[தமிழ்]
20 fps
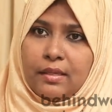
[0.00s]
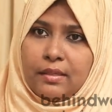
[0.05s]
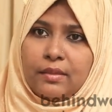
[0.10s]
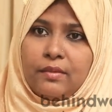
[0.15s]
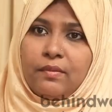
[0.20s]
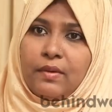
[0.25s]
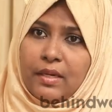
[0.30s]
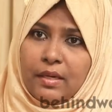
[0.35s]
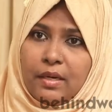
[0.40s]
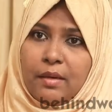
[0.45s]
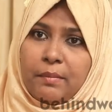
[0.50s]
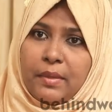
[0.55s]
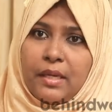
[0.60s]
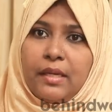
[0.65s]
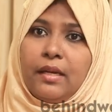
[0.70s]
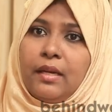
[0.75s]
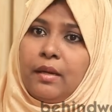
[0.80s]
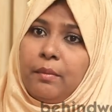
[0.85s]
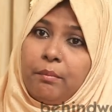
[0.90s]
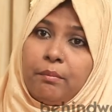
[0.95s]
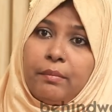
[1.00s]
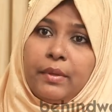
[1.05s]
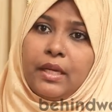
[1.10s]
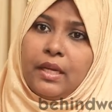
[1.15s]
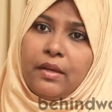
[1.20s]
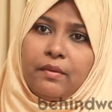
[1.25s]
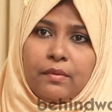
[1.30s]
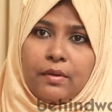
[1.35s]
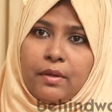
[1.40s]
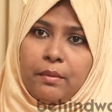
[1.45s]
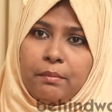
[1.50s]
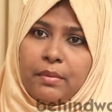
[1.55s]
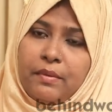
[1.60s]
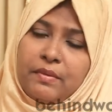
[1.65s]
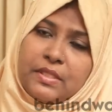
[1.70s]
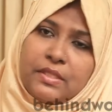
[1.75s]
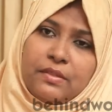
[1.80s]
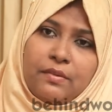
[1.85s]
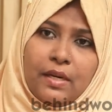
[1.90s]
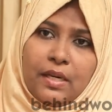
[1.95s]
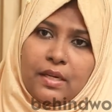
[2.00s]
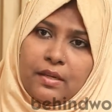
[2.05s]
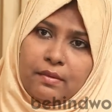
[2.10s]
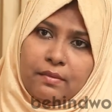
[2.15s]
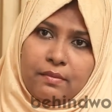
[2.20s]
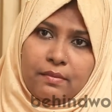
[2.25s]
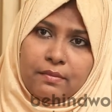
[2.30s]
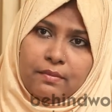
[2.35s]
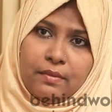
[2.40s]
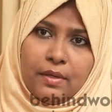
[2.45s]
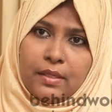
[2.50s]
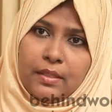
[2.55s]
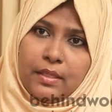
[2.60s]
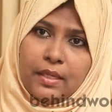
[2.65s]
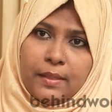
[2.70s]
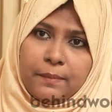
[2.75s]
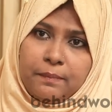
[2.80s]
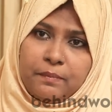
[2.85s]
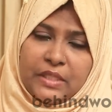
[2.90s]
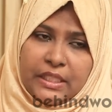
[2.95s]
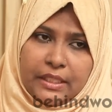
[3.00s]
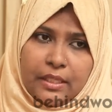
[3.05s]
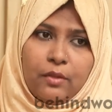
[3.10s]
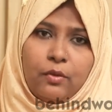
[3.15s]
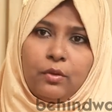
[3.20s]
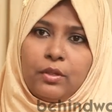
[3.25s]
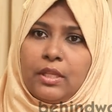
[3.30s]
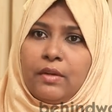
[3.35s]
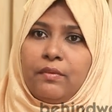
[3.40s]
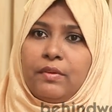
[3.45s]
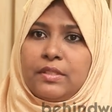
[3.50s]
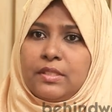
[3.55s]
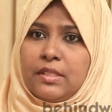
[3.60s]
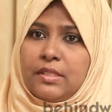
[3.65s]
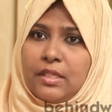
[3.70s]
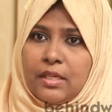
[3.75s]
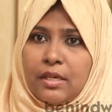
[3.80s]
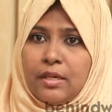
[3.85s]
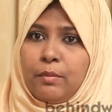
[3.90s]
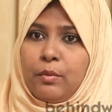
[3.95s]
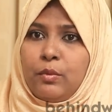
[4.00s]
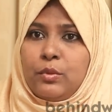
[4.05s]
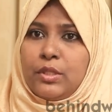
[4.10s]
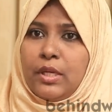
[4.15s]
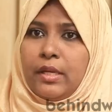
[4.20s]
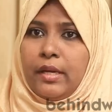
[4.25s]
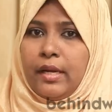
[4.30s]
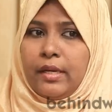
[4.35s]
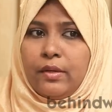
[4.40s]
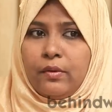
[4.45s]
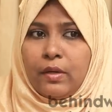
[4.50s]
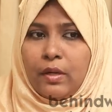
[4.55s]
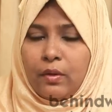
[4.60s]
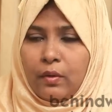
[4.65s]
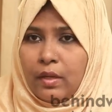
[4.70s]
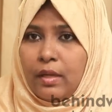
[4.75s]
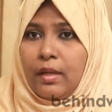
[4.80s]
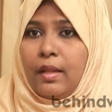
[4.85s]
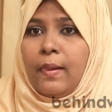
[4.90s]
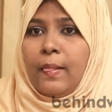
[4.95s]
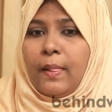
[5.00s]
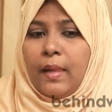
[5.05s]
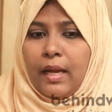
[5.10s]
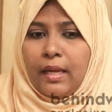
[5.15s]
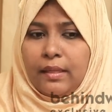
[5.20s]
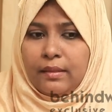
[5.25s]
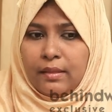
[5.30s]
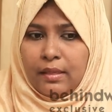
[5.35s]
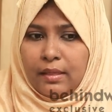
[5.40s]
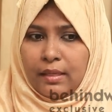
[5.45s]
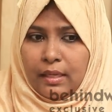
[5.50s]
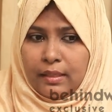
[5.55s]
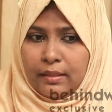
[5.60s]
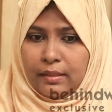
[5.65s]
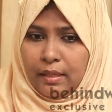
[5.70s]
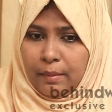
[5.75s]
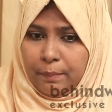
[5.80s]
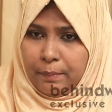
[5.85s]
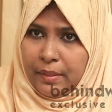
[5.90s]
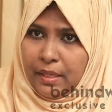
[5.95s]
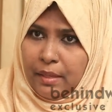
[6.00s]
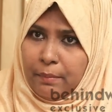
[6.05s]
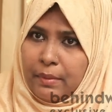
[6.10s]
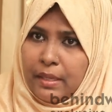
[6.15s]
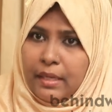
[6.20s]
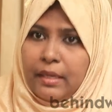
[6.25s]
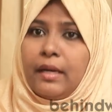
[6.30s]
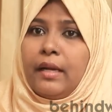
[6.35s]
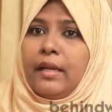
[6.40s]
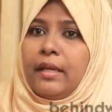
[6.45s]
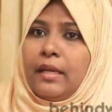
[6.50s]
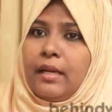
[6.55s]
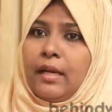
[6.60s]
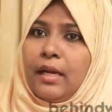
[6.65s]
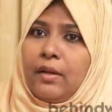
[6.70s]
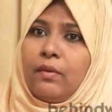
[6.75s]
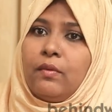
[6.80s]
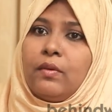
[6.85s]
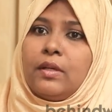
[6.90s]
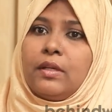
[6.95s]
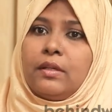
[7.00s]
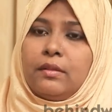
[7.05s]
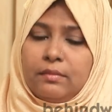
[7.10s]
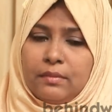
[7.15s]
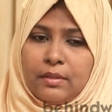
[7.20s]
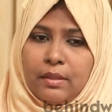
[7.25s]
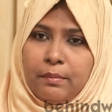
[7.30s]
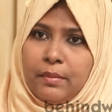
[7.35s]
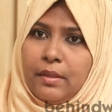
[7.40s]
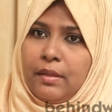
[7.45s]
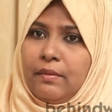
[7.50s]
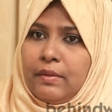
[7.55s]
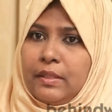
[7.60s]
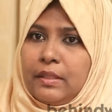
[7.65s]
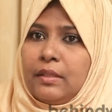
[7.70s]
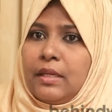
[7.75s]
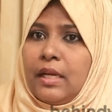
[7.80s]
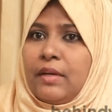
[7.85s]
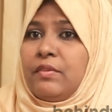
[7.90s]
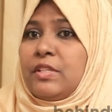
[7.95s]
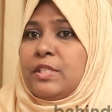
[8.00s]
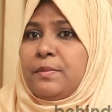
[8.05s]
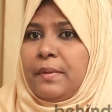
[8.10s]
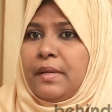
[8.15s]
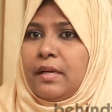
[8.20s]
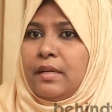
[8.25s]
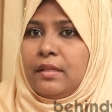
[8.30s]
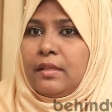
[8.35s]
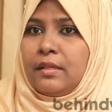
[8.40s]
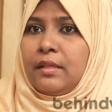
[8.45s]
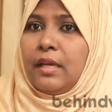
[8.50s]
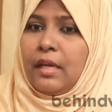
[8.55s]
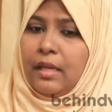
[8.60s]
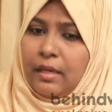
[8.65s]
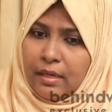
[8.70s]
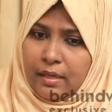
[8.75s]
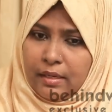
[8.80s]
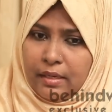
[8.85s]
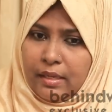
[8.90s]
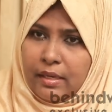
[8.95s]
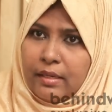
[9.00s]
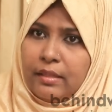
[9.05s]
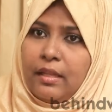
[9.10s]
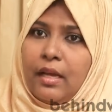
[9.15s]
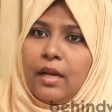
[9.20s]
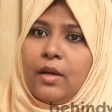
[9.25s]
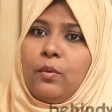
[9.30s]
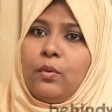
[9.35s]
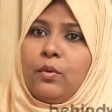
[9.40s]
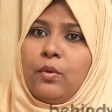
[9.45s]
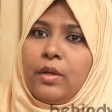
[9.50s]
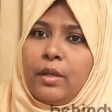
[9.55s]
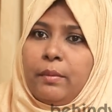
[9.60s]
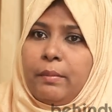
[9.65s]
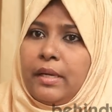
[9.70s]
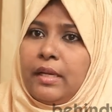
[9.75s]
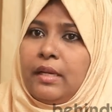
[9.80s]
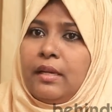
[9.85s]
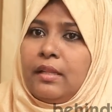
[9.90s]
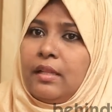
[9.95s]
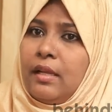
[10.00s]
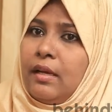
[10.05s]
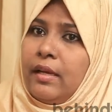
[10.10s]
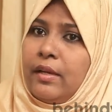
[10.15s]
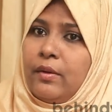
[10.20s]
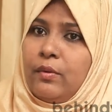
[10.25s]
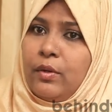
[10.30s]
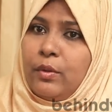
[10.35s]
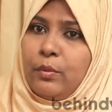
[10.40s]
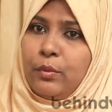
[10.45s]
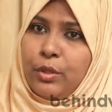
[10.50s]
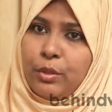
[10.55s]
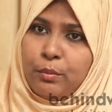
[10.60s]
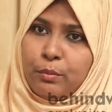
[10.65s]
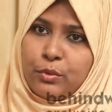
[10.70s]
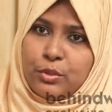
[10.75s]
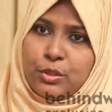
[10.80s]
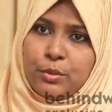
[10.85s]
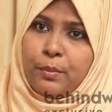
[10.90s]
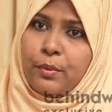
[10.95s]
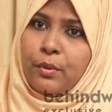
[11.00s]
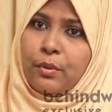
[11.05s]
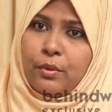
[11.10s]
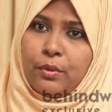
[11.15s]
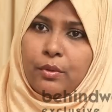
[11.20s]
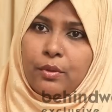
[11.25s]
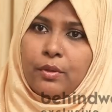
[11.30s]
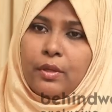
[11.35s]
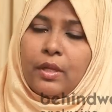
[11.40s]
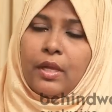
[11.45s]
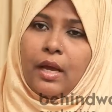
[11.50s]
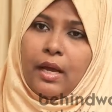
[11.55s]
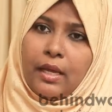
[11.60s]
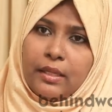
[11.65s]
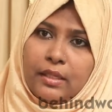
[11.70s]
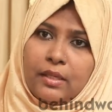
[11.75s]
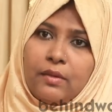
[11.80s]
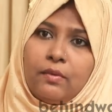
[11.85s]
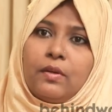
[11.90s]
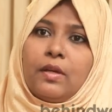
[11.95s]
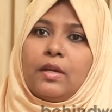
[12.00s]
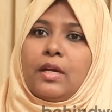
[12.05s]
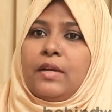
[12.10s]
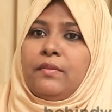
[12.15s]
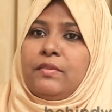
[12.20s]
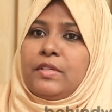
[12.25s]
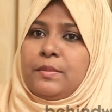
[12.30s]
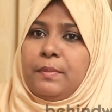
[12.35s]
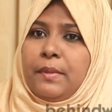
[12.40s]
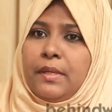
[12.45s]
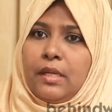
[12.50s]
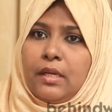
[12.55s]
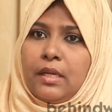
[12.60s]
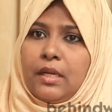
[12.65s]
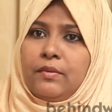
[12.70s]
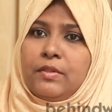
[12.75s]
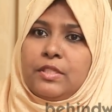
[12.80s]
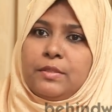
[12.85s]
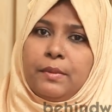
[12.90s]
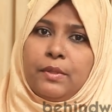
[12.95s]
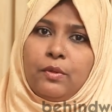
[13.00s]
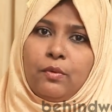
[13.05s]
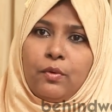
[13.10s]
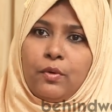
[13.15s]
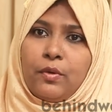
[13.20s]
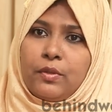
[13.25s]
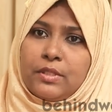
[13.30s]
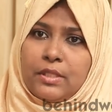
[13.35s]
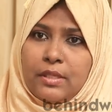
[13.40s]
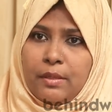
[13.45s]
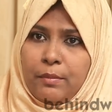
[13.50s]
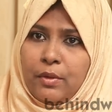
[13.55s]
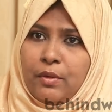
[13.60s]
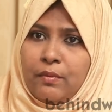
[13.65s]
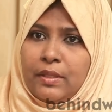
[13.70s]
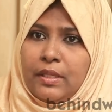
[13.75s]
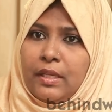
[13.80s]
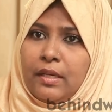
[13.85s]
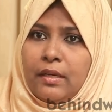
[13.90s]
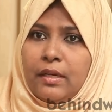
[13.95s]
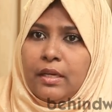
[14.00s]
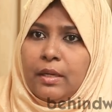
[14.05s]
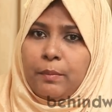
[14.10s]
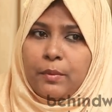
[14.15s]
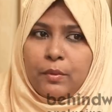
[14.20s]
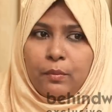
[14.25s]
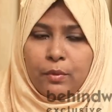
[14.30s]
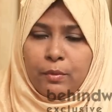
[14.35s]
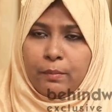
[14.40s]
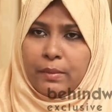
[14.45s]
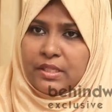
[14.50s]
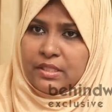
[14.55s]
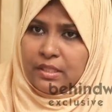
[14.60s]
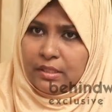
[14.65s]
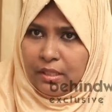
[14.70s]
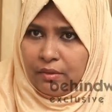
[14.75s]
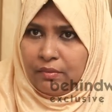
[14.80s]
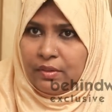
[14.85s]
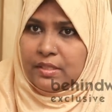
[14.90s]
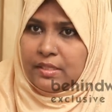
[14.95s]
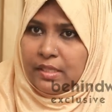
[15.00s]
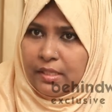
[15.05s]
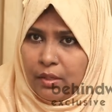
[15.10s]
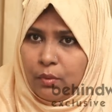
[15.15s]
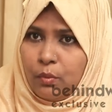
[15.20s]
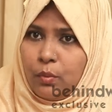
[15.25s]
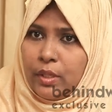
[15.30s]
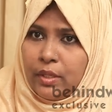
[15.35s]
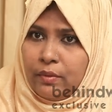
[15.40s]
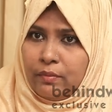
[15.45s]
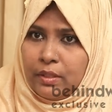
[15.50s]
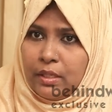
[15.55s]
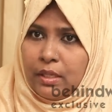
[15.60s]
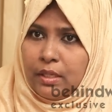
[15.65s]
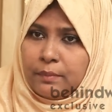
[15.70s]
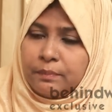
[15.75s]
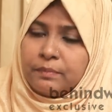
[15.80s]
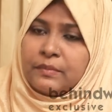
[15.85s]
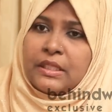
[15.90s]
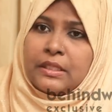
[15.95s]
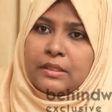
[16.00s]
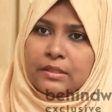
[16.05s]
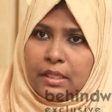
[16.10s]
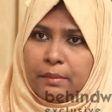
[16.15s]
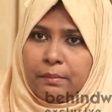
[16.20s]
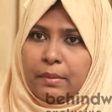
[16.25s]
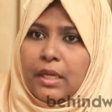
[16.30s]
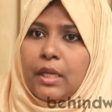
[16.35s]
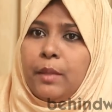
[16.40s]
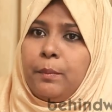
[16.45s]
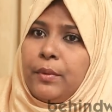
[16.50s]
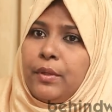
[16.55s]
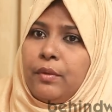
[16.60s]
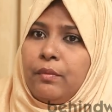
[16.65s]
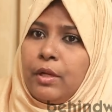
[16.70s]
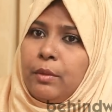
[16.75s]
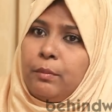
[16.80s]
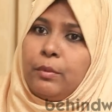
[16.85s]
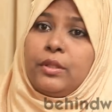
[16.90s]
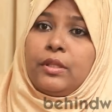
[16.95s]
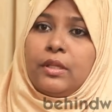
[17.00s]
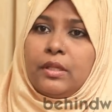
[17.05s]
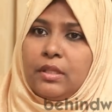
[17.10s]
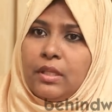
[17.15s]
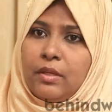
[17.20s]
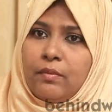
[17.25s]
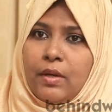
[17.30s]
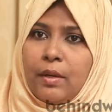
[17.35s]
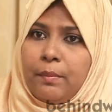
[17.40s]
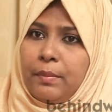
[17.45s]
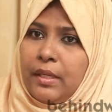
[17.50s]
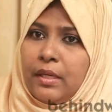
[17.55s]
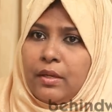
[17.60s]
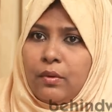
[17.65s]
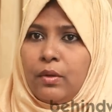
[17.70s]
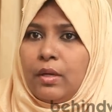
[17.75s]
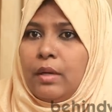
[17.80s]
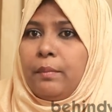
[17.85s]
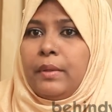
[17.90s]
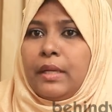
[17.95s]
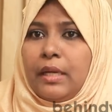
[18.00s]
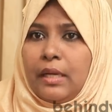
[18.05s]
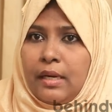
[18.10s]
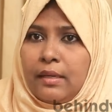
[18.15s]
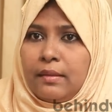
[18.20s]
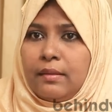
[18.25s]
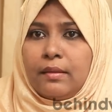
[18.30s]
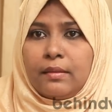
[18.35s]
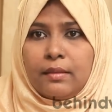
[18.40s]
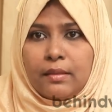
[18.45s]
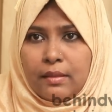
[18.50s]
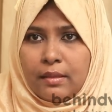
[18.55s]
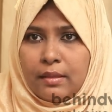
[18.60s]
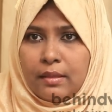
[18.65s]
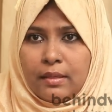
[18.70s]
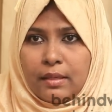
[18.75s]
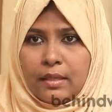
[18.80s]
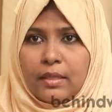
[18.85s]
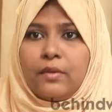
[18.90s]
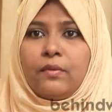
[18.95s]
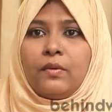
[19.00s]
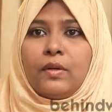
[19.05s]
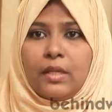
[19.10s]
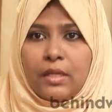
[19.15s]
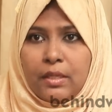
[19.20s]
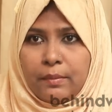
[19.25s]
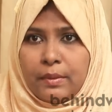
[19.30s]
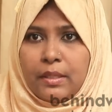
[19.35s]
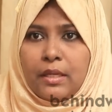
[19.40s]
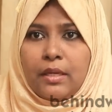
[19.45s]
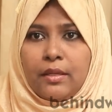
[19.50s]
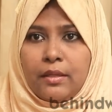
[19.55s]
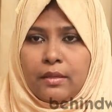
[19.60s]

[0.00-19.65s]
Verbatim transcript: இது வர்ற மாதிரி நம்பிக்கை நம்ப வச்சு வாழ் வாழ்ந்தார் ஏதாவது ஒரு தவறு செஞ்சுதான் நம்ம உஷாராயிட்டோம்னா கூட அந்த அதை அப்படியே மறக்கடிக்கிற அளவுக்கு நம்மளை வந்து கன்வின்ஸ் பண்ணுறது நான் இறந்தாலும் உன்னுடைய மடியில் தான் என்னுடைய உயிர் மூச்சு போகணும் அந்தளவுக்கு கன்வின்ஸ் பண்ணி கன்வின்ஸ் பண்ணி ஒரு நம்மளும் வந்து என்ன இப்போ ஒரு மனுஷன் தவறு செய்யக்கூடியவன் தான் சரி மன்னிப்புன்னு வரும்போது திருந்திடுவான் அப்படின்ற ஒரு நம்பிக்கையில் அடுத்தடுத்த நகர்வுகளை நம்ம